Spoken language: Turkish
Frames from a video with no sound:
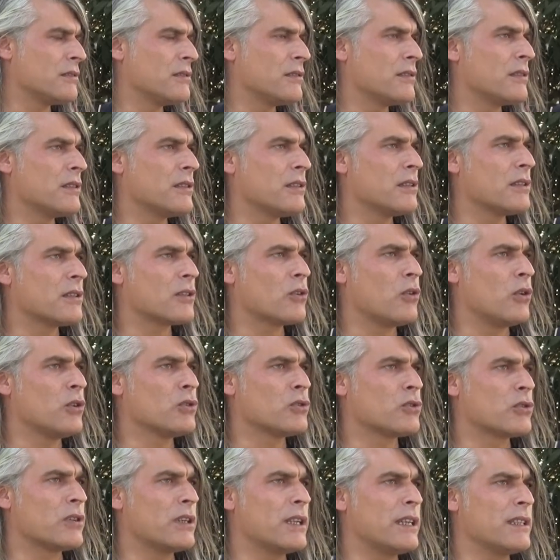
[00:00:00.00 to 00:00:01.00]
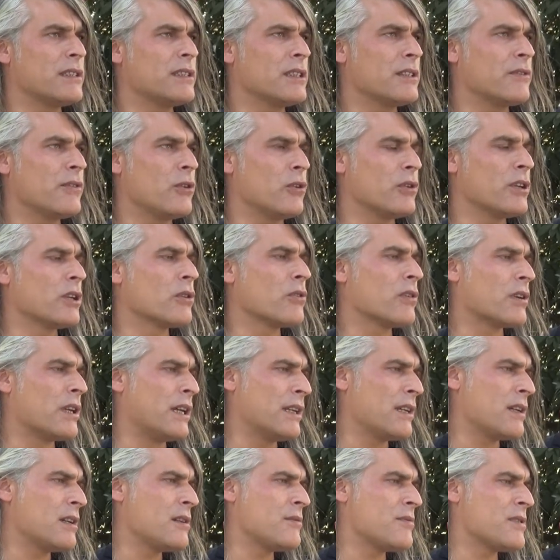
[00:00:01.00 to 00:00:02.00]
e, kontrol ettik ve ona göre
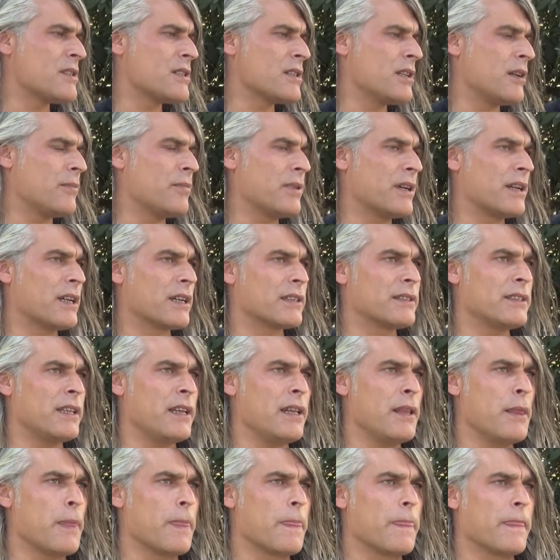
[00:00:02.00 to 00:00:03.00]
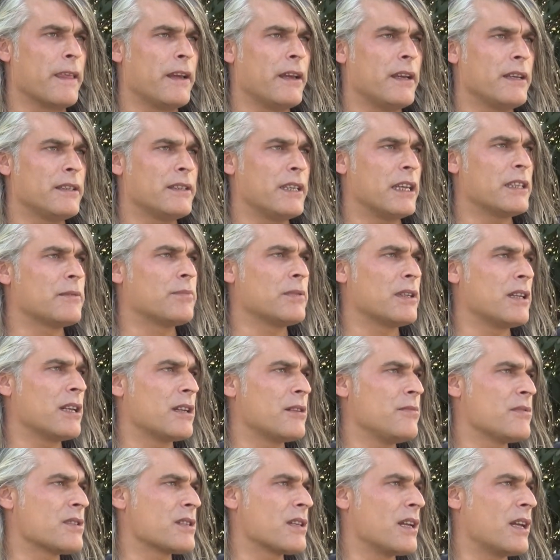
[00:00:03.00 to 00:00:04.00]
analizi yaparak da
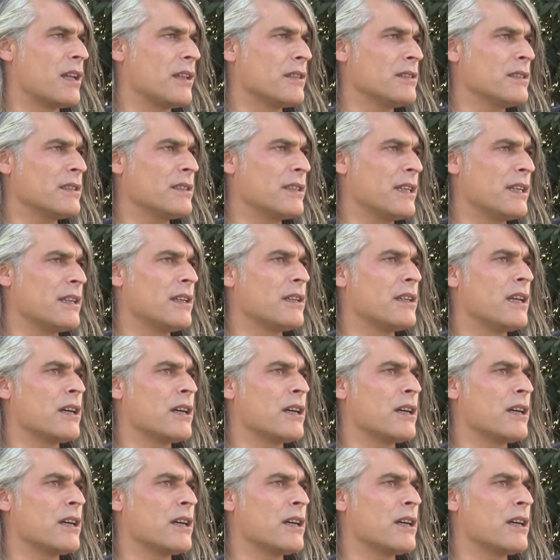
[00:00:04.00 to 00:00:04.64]
tedbirlerimizi aldık. Gene